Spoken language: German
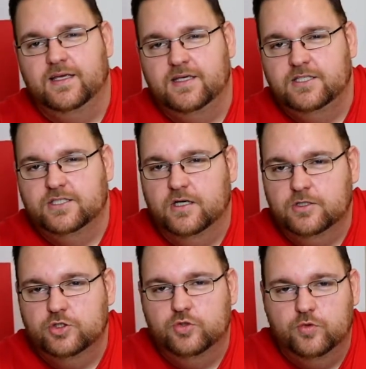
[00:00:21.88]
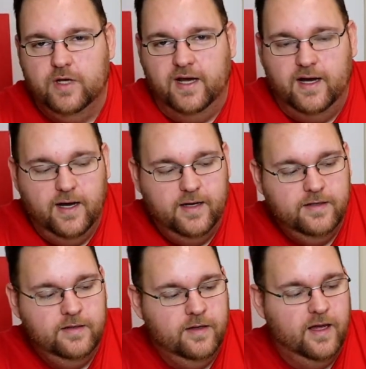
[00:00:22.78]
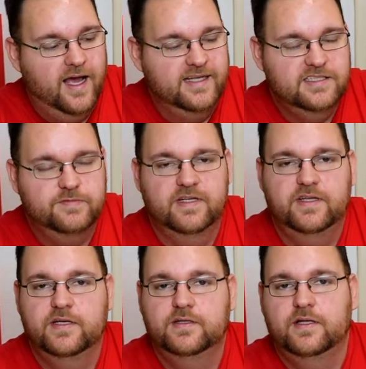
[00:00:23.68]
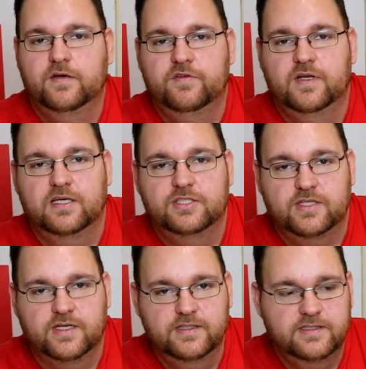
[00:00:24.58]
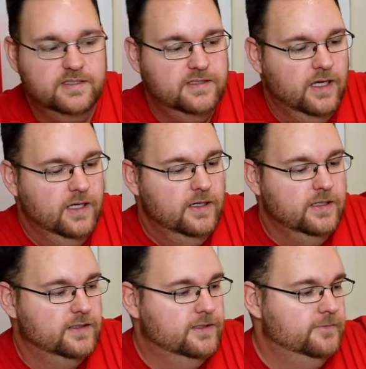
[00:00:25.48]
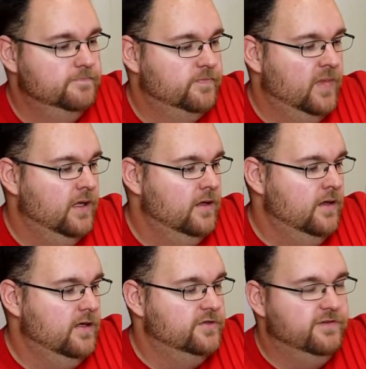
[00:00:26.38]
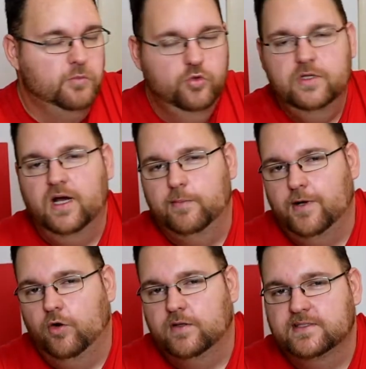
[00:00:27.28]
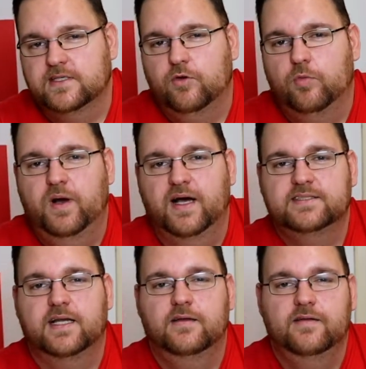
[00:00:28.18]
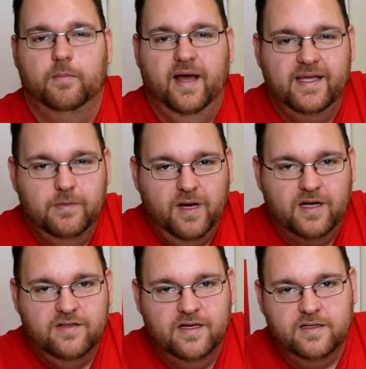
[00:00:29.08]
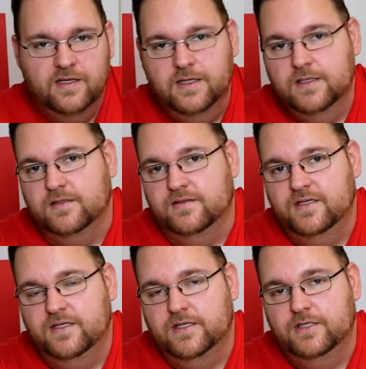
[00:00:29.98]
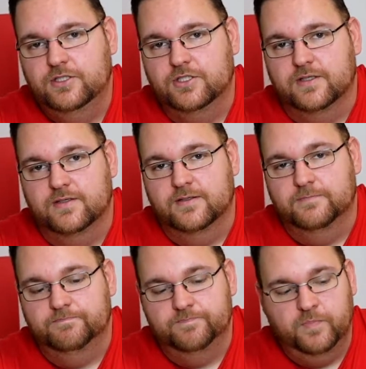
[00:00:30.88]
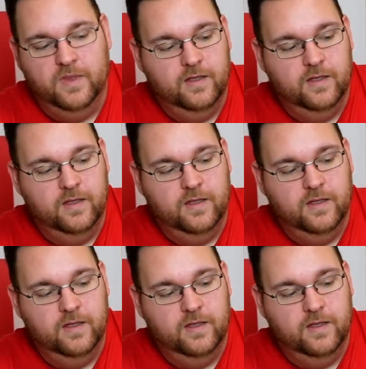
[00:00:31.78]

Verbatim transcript: ich kann schon erahnen, ein, zwei Dinge, die da vielleicht drin sind. Ähm, ich vermute aber auch, dass er noch ein paar Sachen dabei gepackt hat, die ich ähm,